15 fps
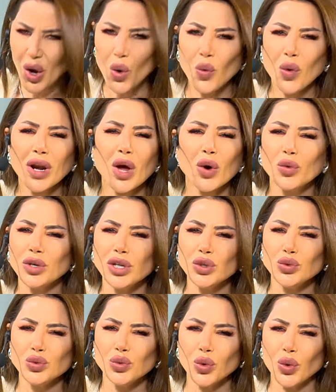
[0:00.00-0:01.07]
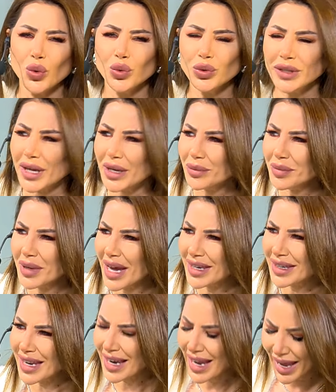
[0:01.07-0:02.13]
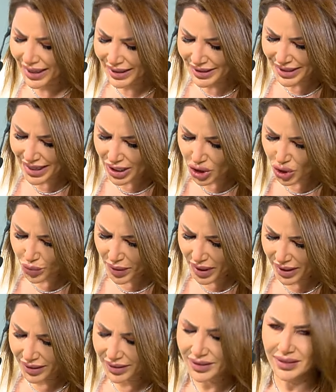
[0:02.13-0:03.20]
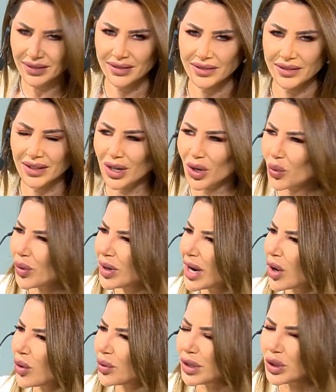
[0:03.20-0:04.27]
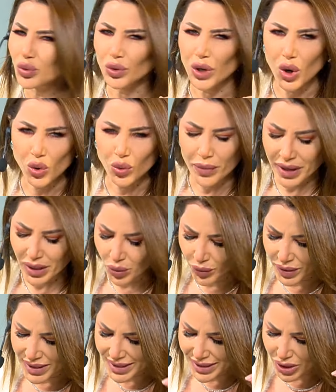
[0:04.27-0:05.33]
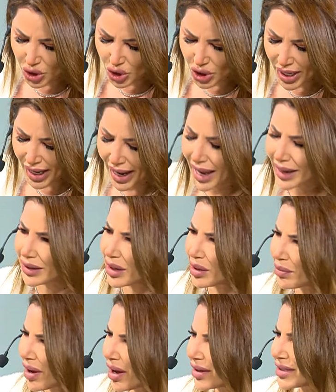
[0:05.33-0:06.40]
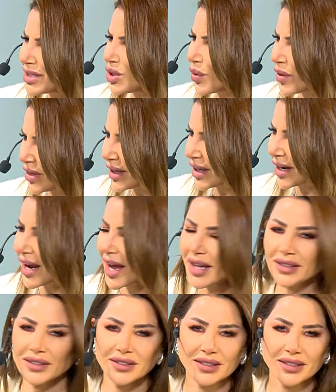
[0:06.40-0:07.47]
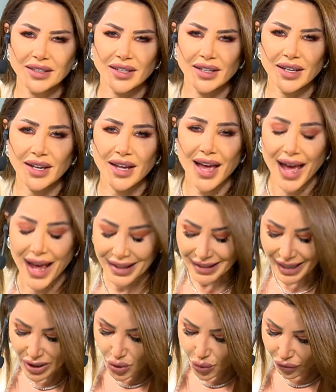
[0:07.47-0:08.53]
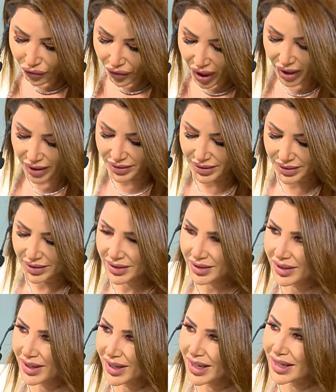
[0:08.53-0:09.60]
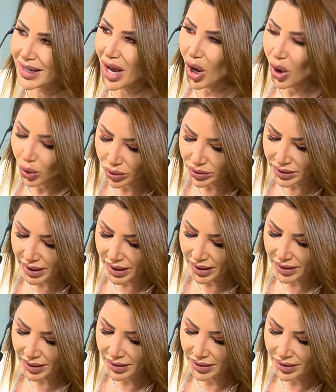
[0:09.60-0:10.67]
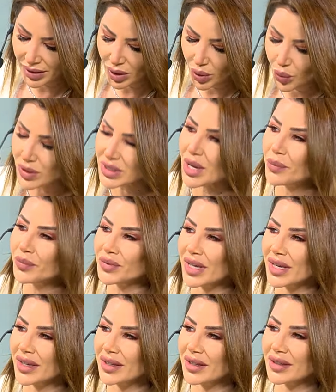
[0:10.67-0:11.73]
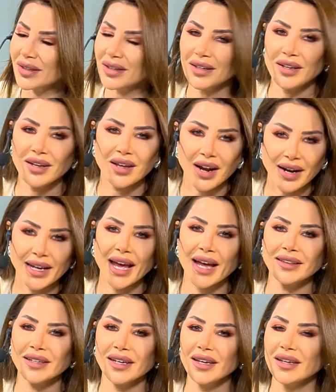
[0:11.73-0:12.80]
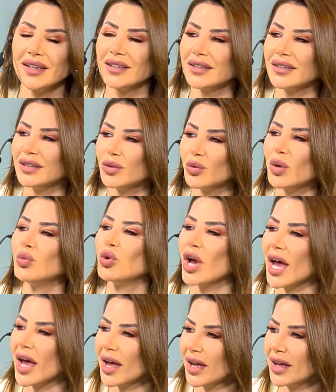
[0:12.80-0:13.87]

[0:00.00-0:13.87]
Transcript: ولا اريد وعودا بان الاتي اجمل ولا اريد لوما واسترجاعا للماضي والذكريات احتاج فقط الى حضنك وصمتك رائحتك والبكاء